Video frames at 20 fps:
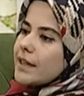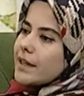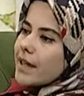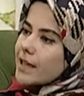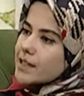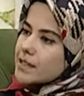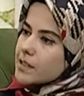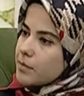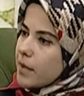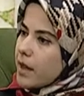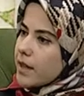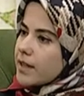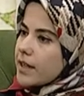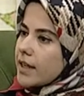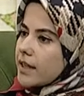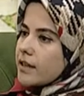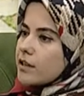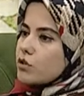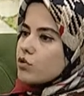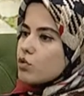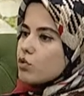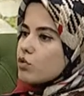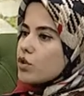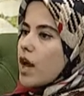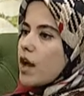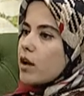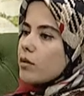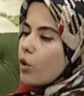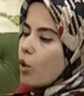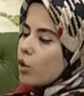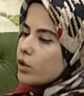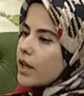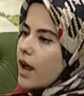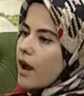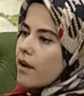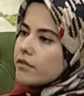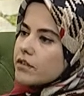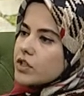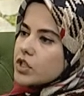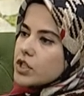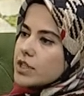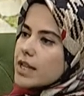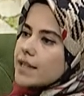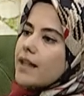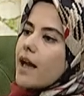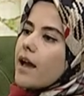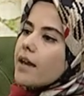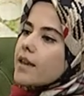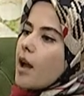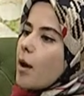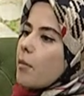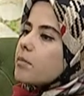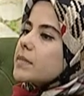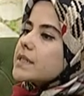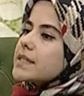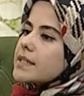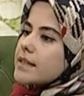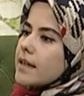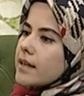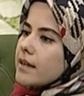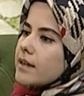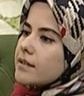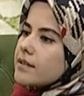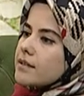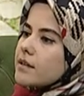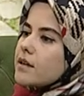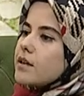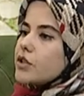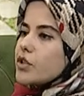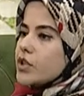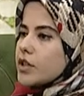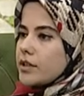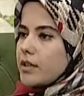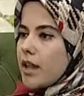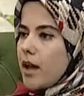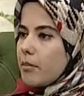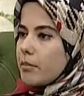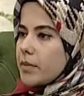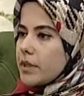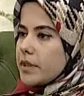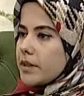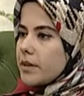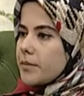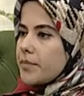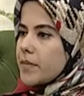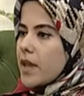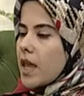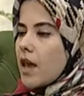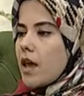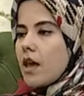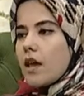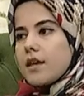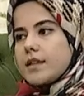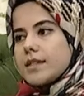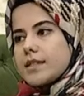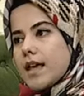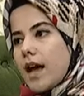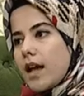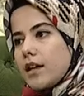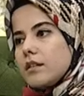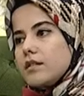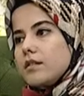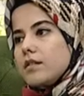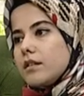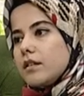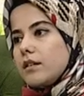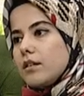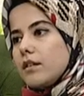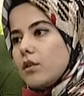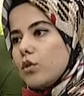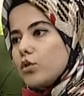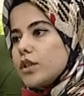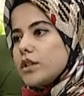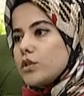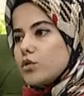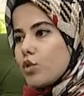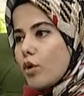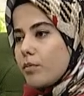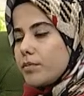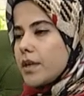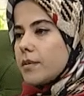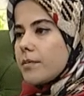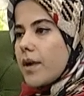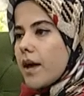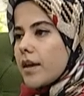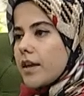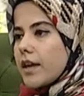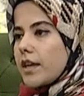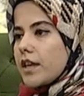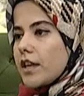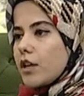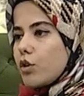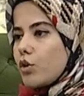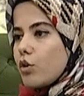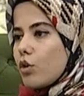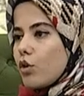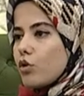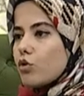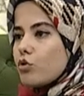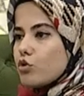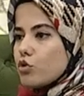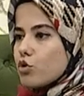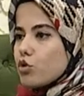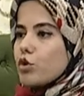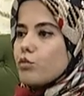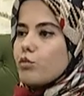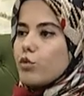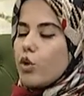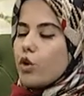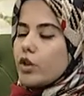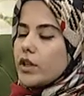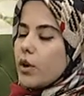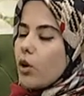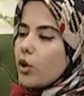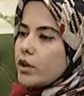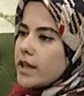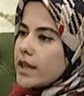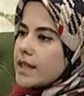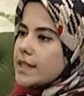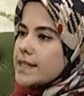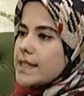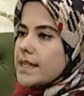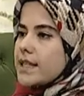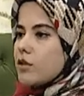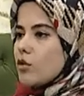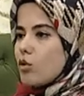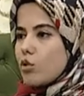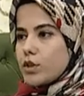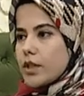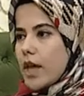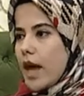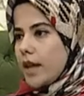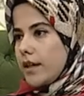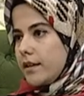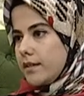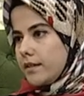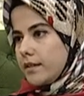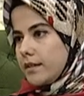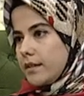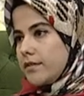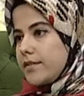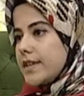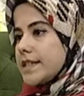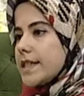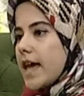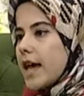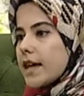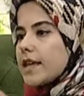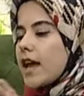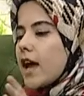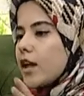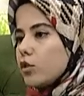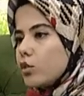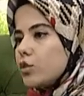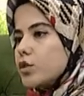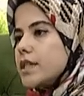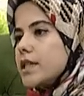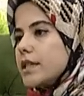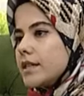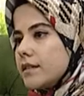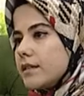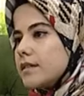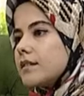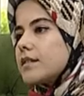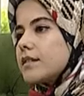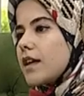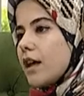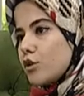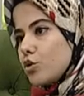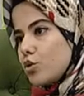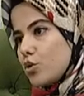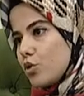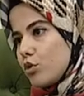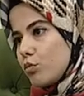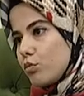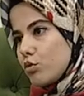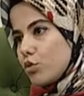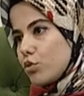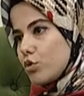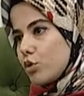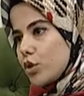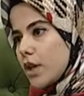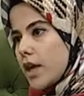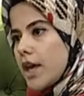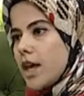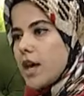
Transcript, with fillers: dayatmak yerine çocuğa o davranışı neden yapması gerektiği açıklanmalı sen e, odanı toplaman gerekiyor. Çünkü bu oda senin özel alanın ve sen kendi özel alanından sorumlusun.